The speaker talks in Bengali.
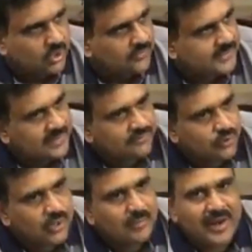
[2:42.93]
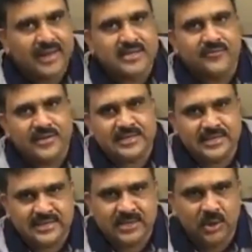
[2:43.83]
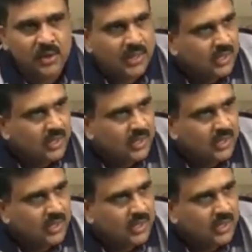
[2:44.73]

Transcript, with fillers: যখন সেল ফোন গুলো বাংলাদেশে ফার্স্ট এসেছিল